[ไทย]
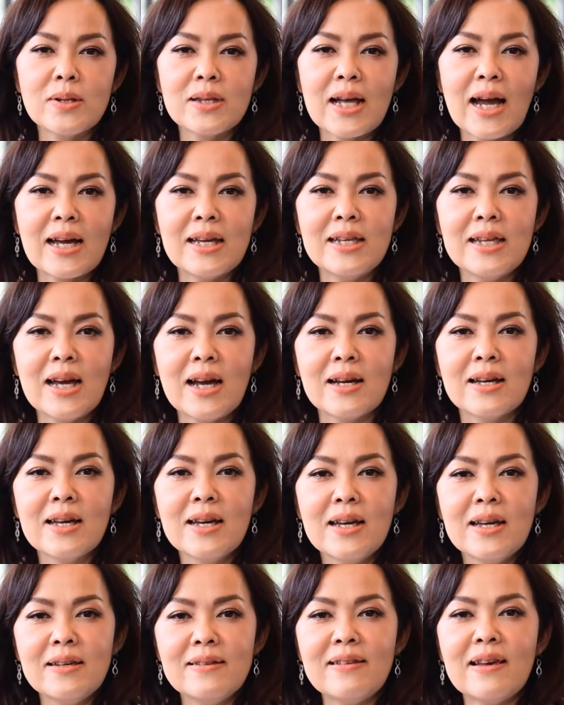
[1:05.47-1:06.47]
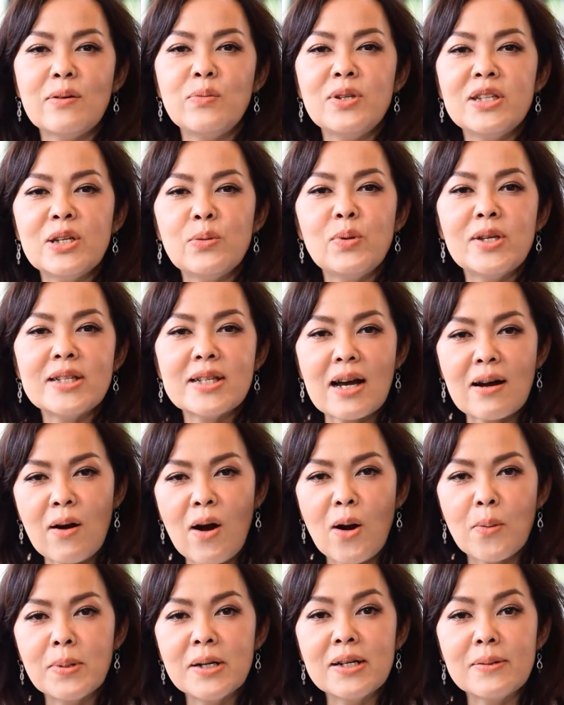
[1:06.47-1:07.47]
คนไทยเนี่ยเสียชีวิตจาก
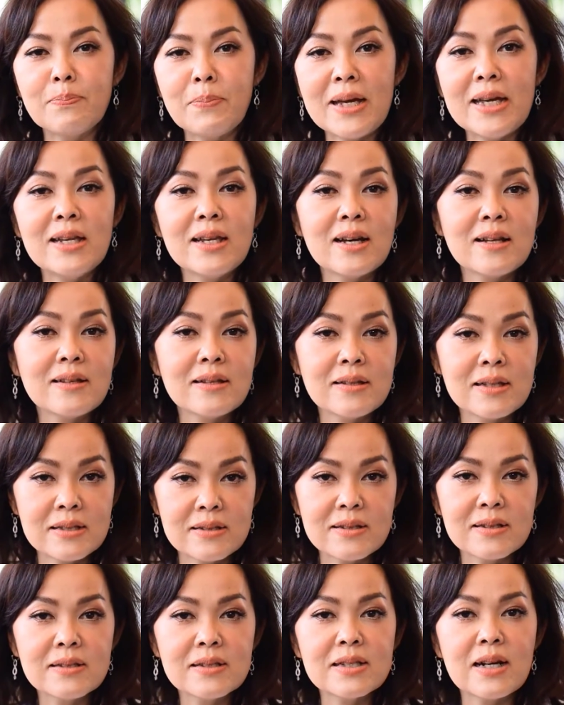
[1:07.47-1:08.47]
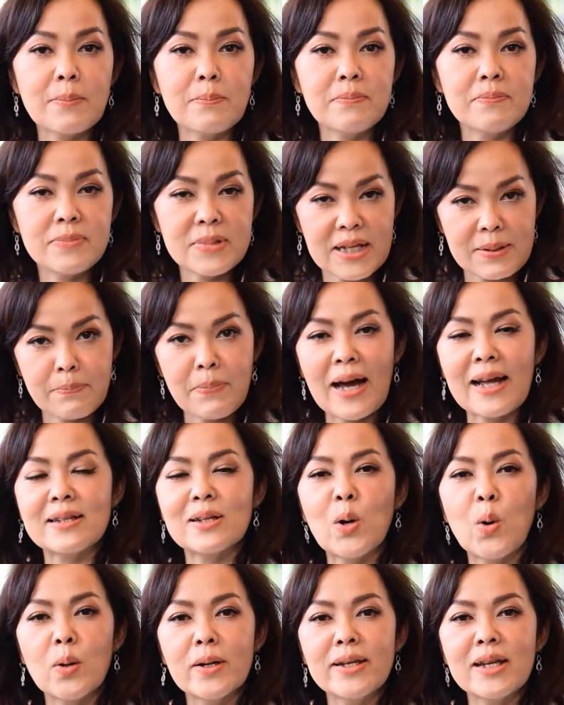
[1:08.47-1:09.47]
หอบหืดปีนะถึงเกือบ
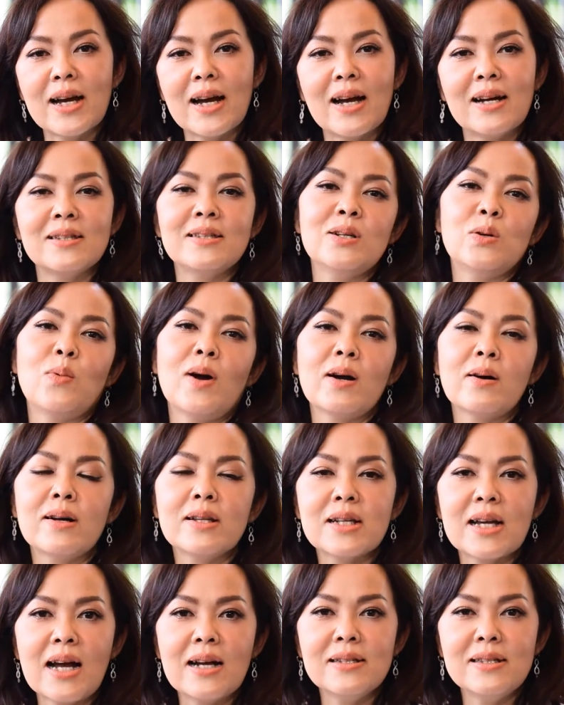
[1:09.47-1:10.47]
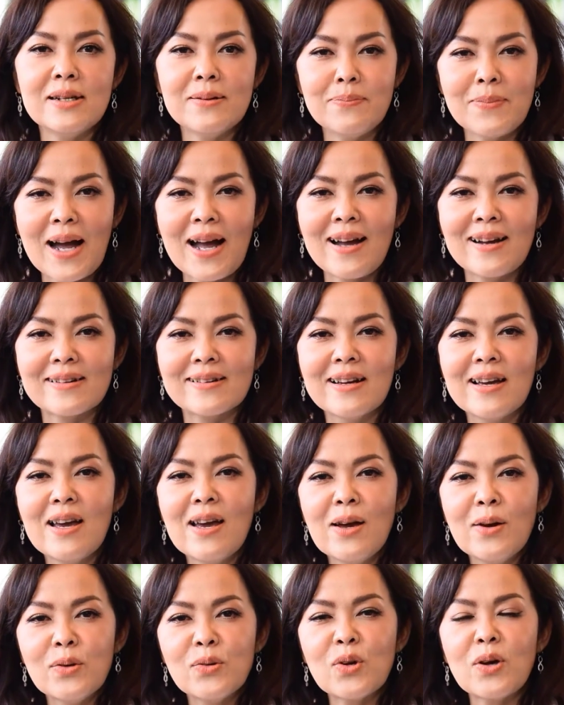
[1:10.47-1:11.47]
7,000 คนนะคะ ถือว่าค่อนข้างเยอะมาก
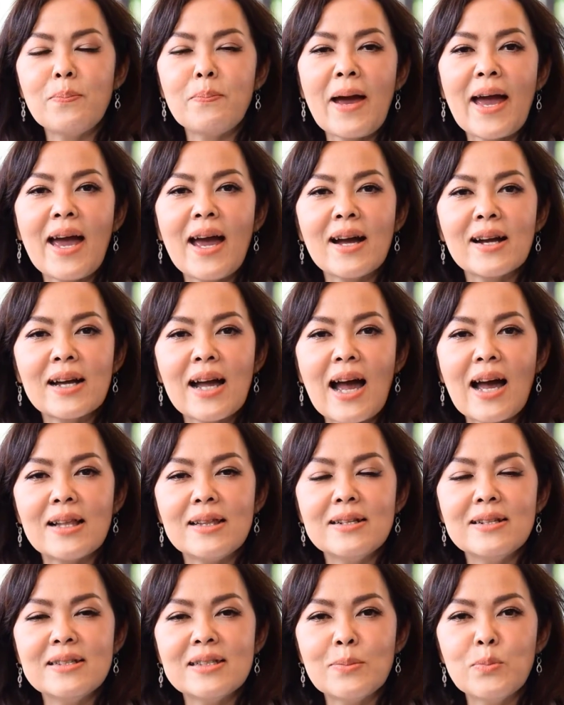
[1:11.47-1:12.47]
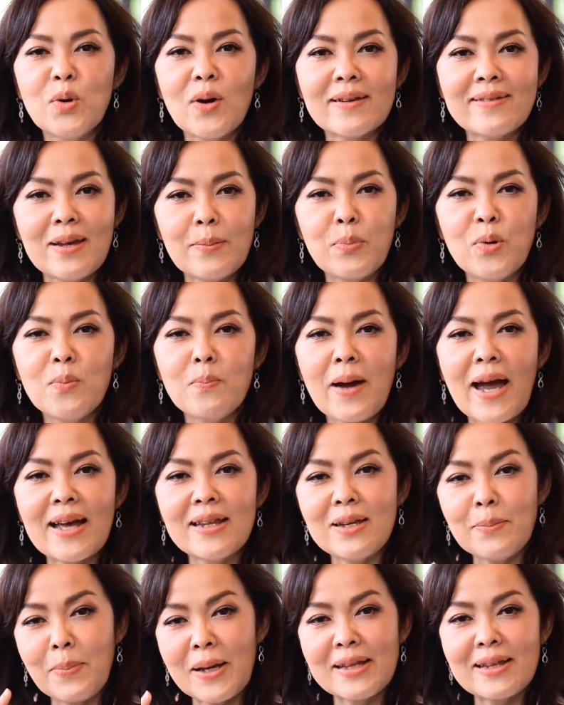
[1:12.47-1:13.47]
ส่วนแพ้อากาศหรือจมูกอักเสบภูมิแพ้
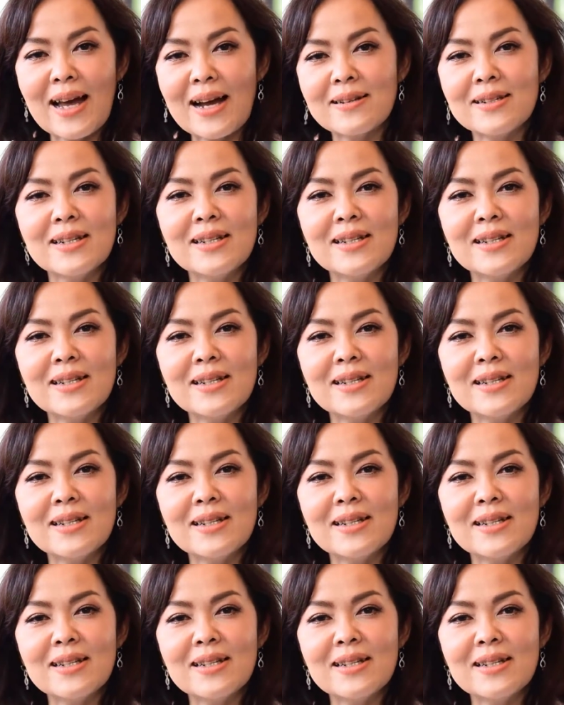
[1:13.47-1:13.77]
ที่เป็นาง